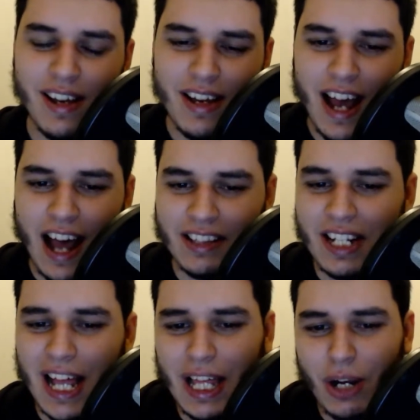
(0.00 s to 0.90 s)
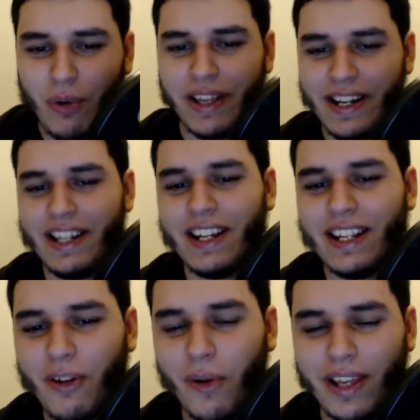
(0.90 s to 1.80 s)
antes de hacer cualquier,
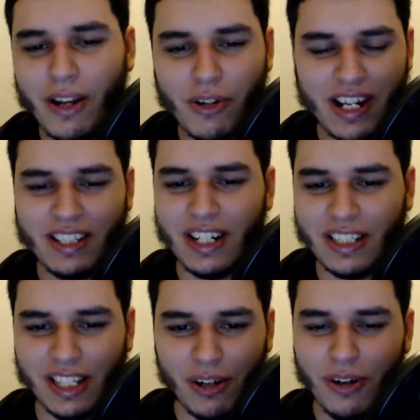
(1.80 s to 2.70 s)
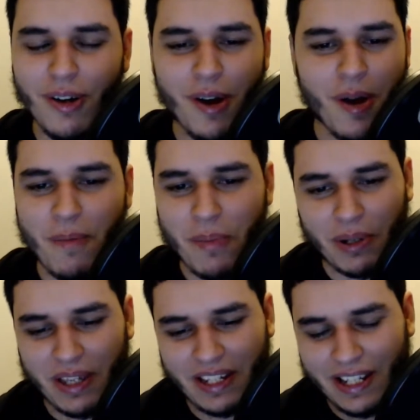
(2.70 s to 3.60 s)
cualquier cosa de este estilo.
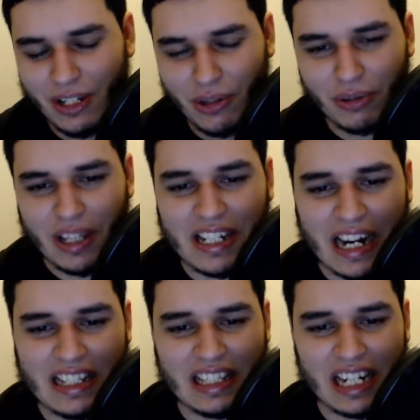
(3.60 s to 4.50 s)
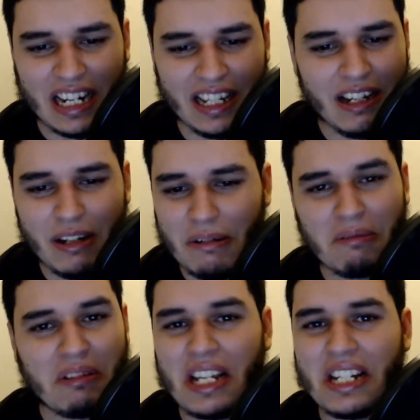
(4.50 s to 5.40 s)
Porque es que soy un desastre
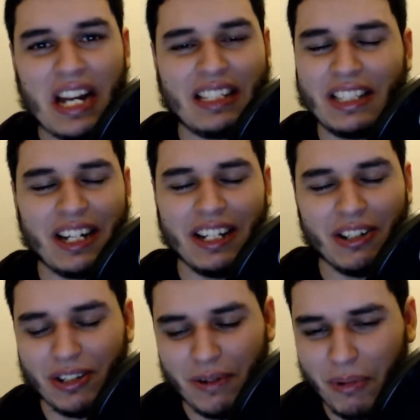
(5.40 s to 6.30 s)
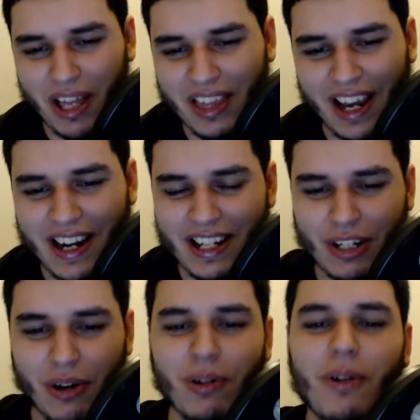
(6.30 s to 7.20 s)
un desastre, no se me puede fijar
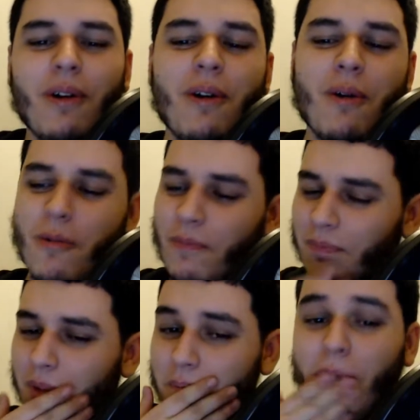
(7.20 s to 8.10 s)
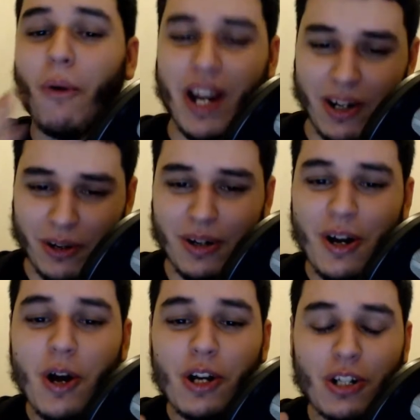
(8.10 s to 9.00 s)
Solo. Pero bueno,
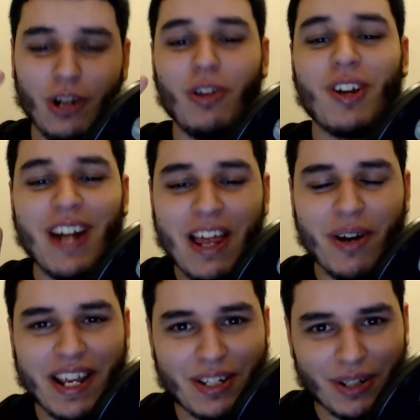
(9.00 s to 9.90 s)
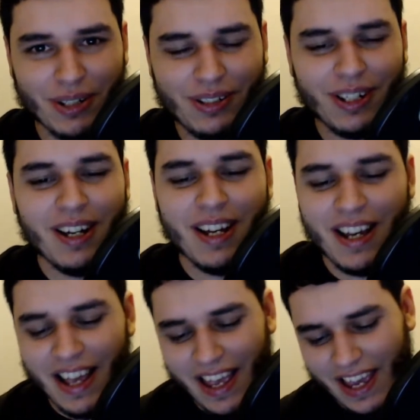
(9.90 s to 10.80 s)
solucionado eso,
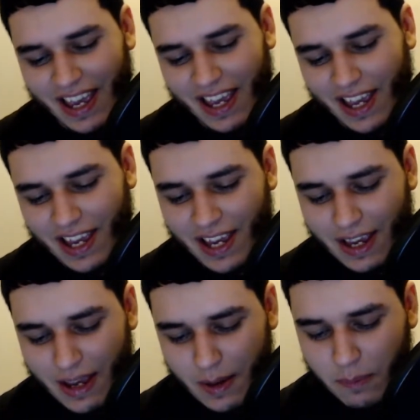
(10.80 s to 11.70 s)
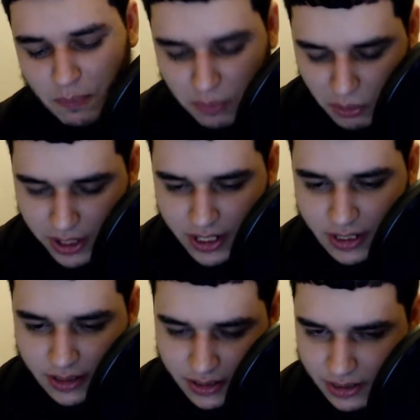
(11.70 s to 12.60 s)
eh,
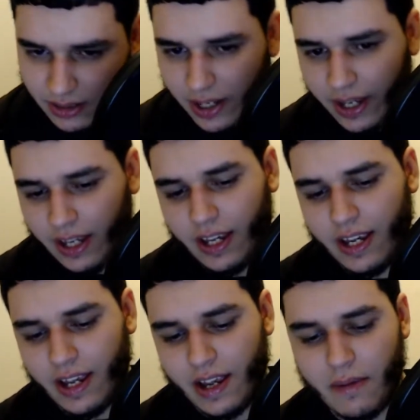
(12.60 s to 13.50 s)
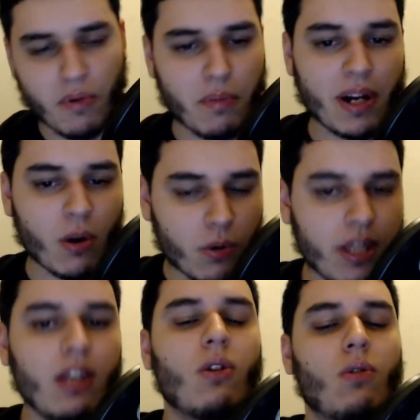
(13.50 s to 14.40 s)
pues, eh, pues me
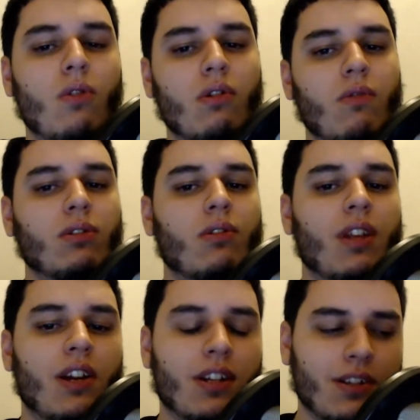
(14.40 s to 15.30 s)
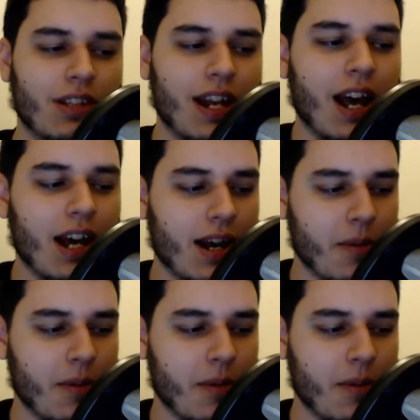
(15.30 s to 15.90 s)
reuní con unos cuantos de, las, de, la,